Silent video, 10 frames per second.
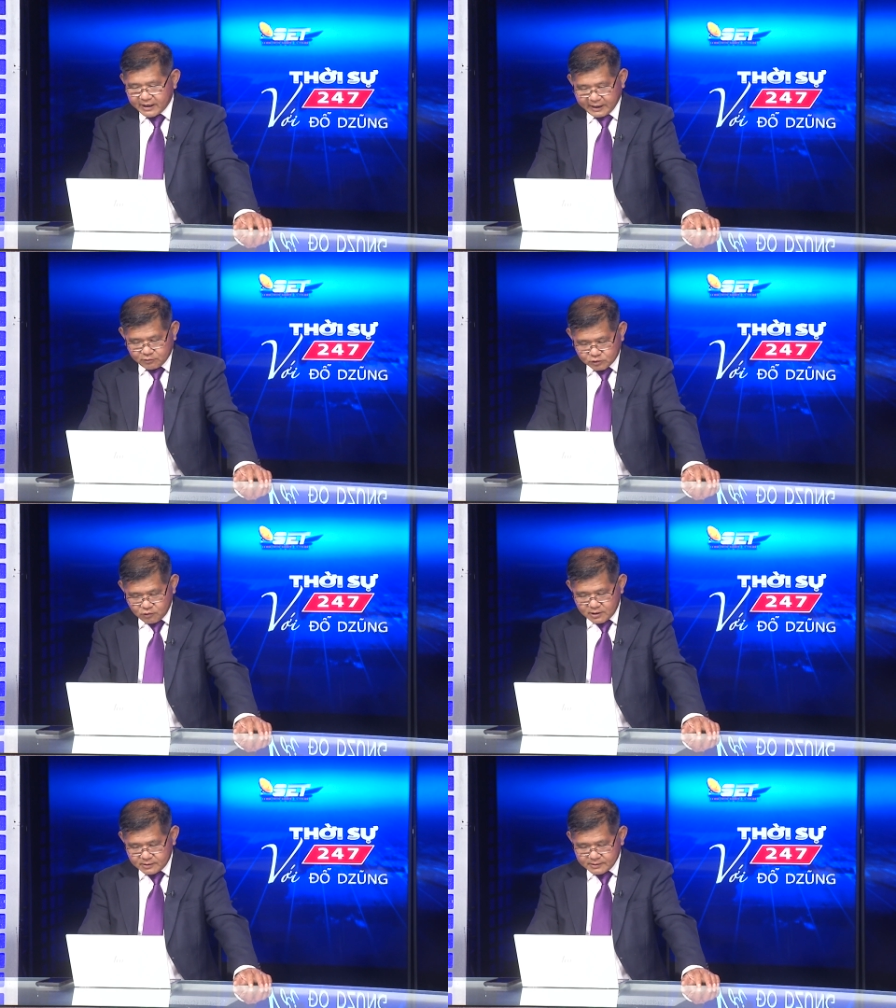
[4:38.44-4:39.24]
kéo
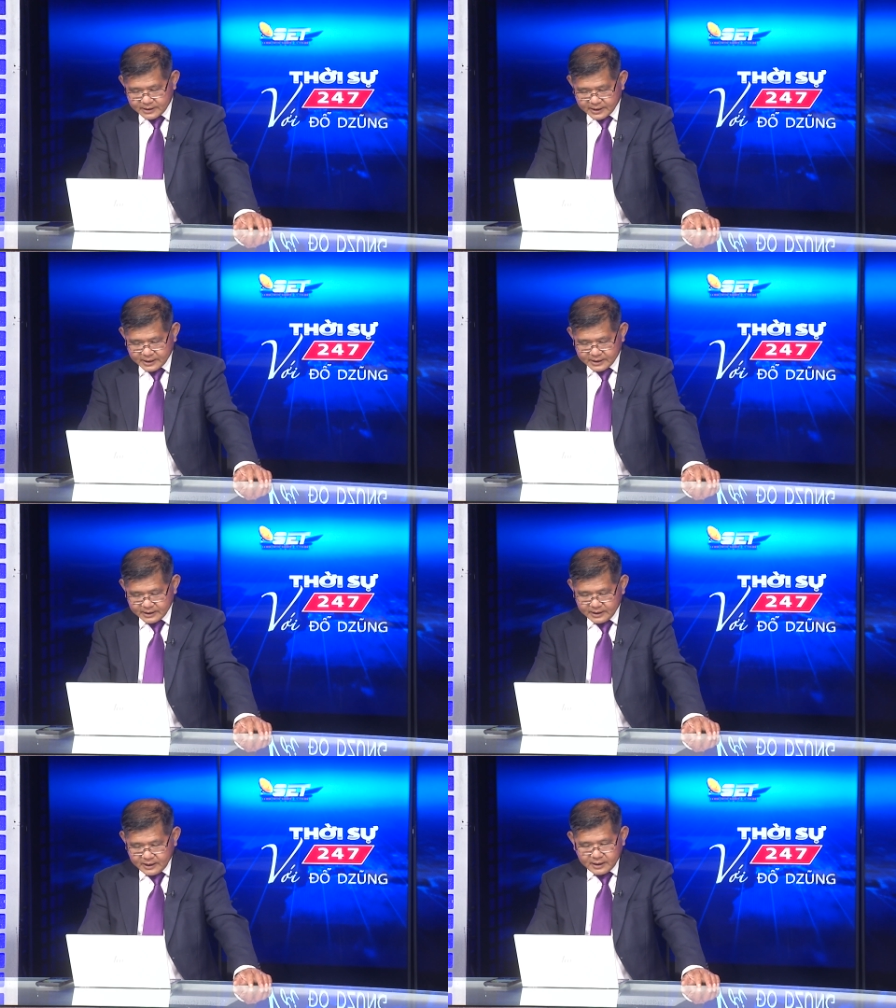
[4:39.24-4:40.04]
xuống?
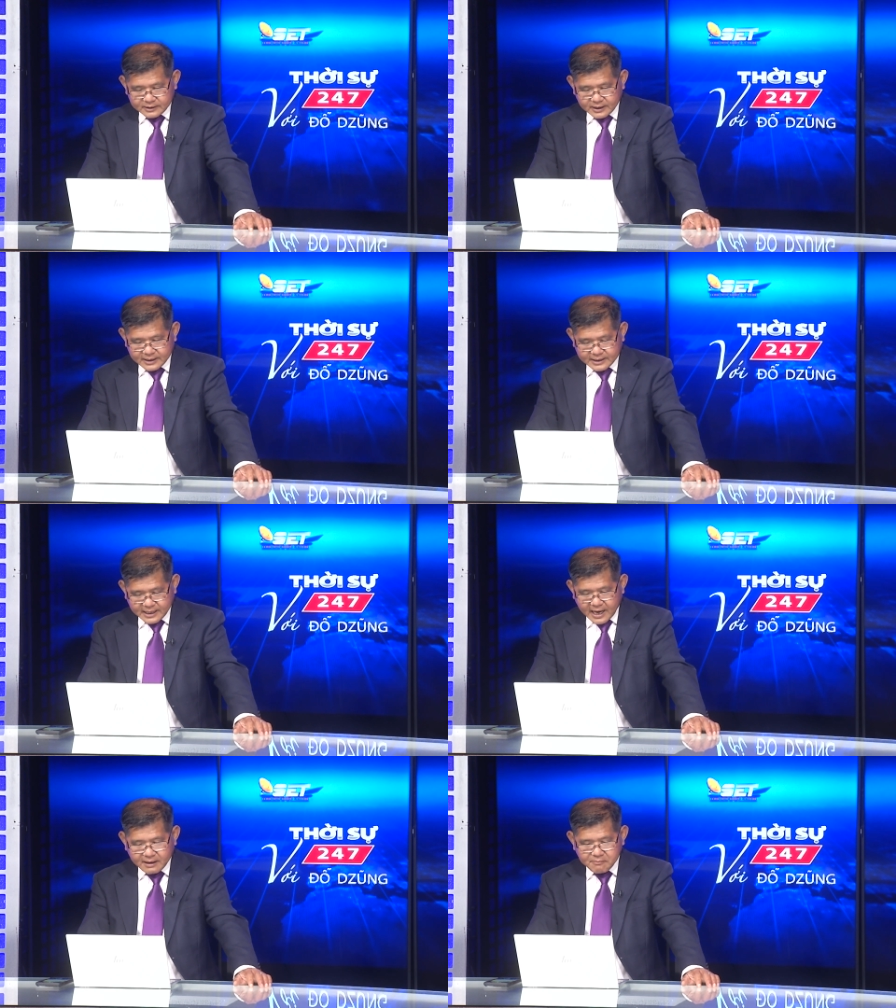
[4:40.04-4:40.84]
Thì
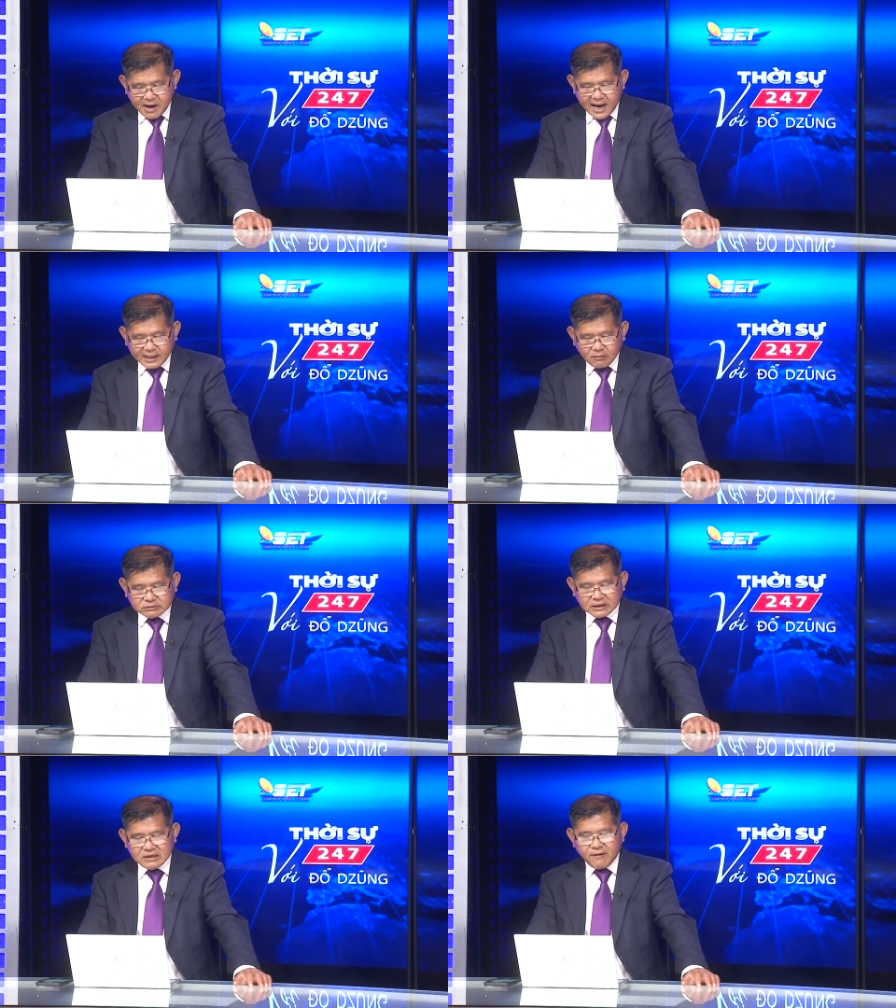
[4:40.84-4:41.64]
các ba
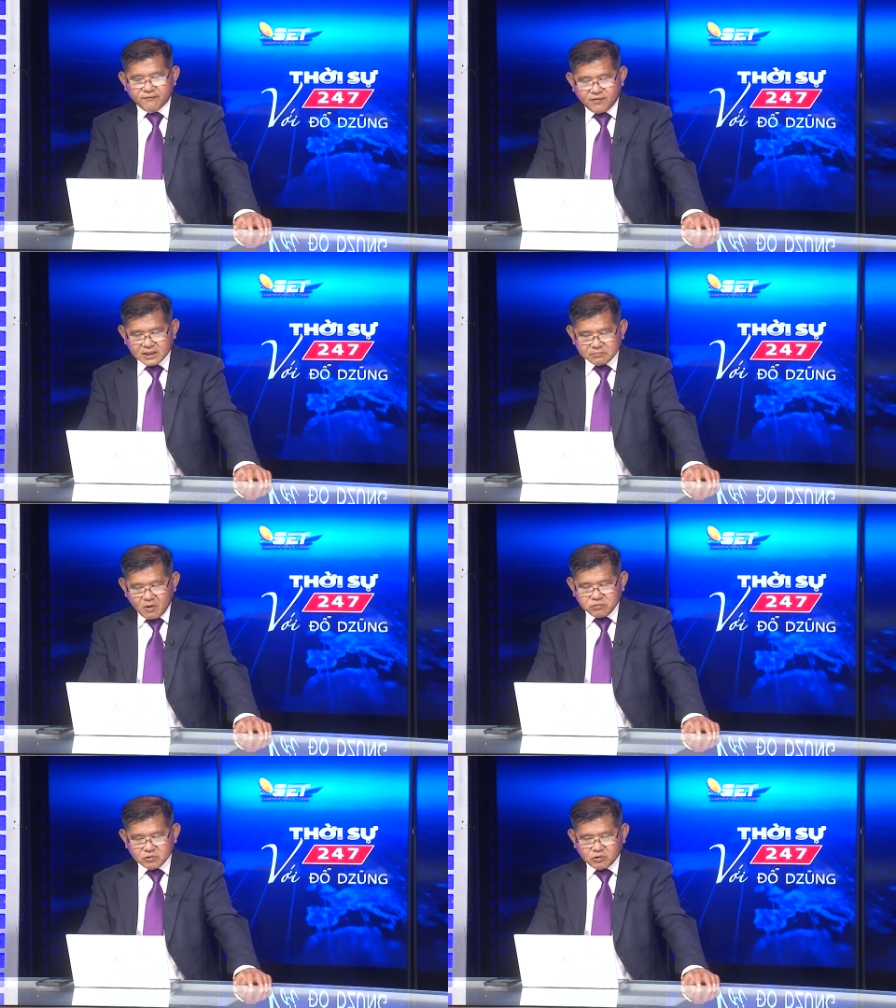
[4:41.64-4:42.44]
công ty
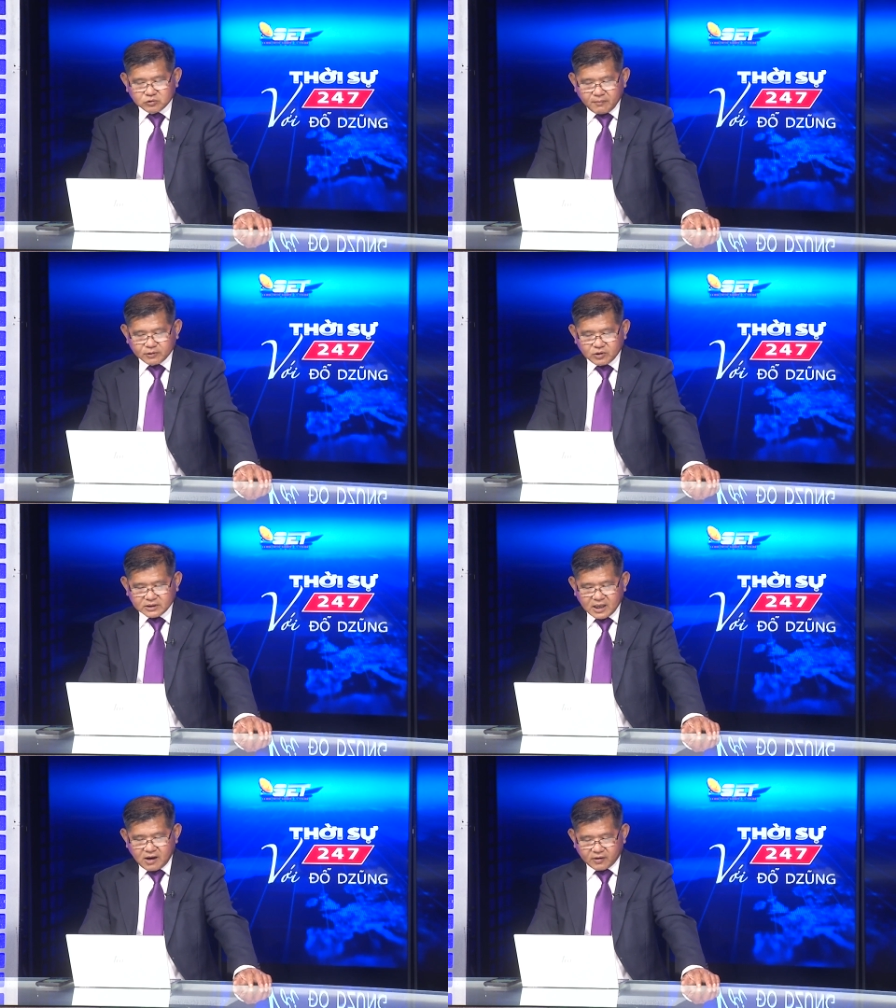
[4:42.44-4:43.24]
Facebook, YouTube và
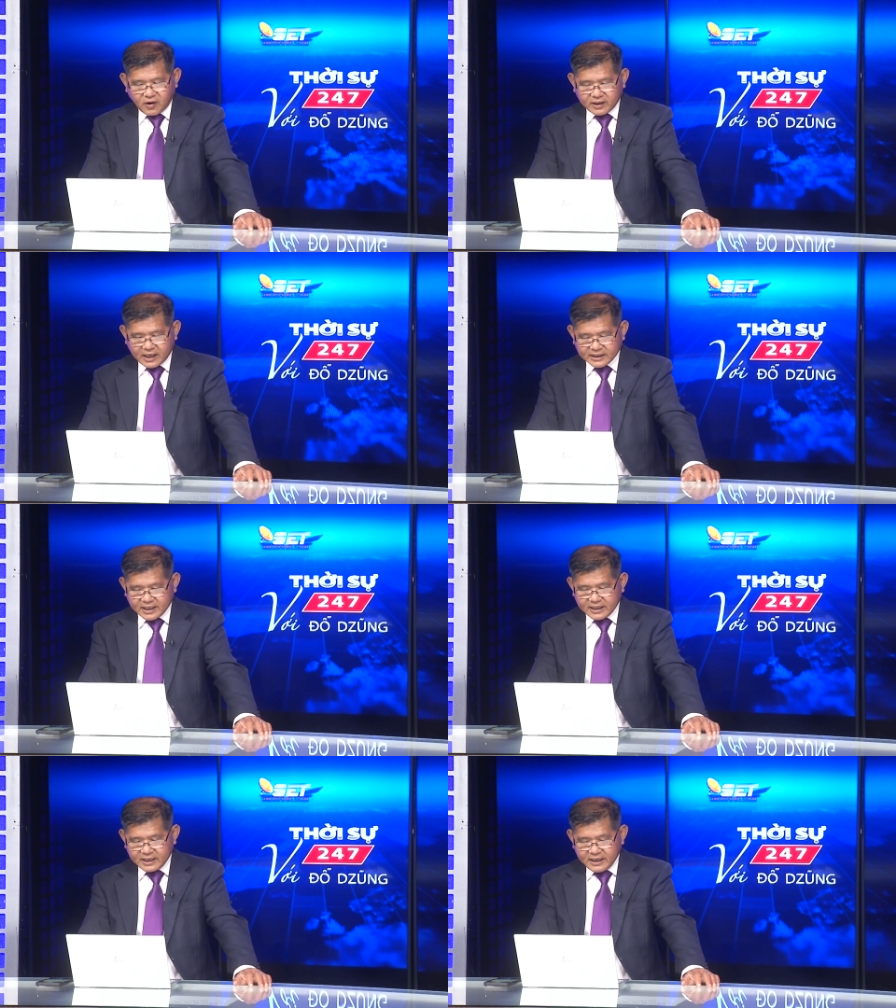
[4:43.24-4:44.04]
Twitter họ nói rằng là
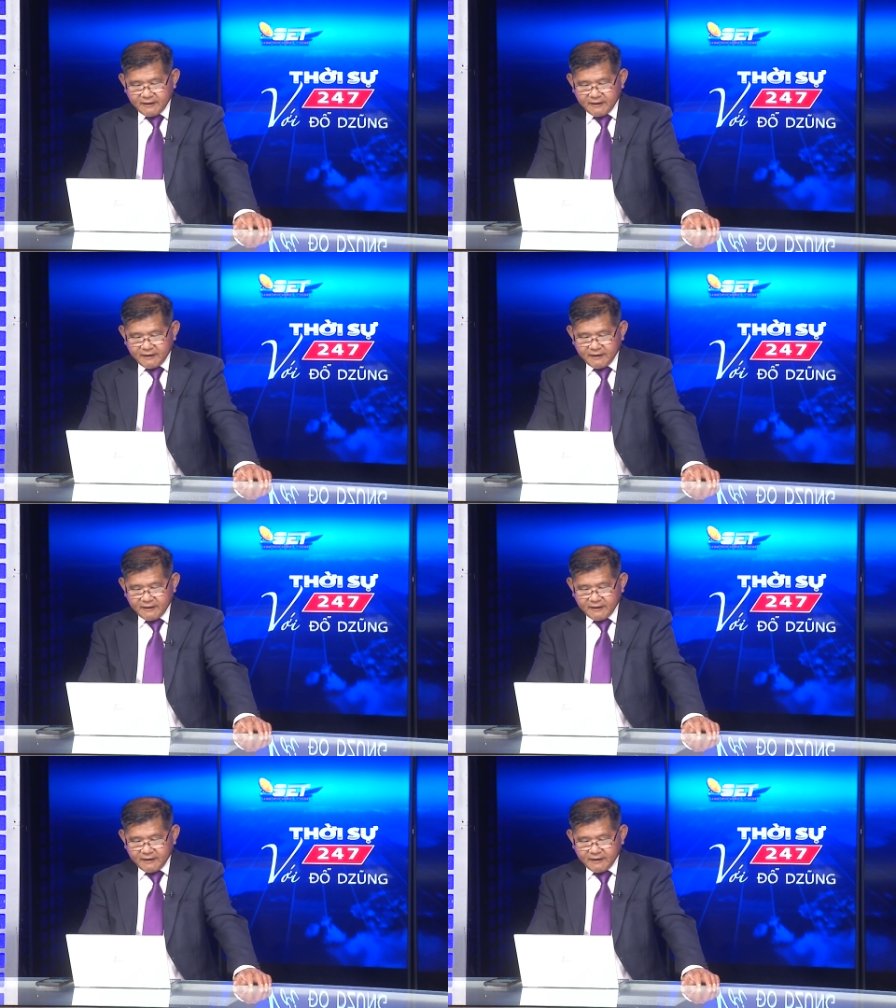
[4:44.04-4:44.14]
gì?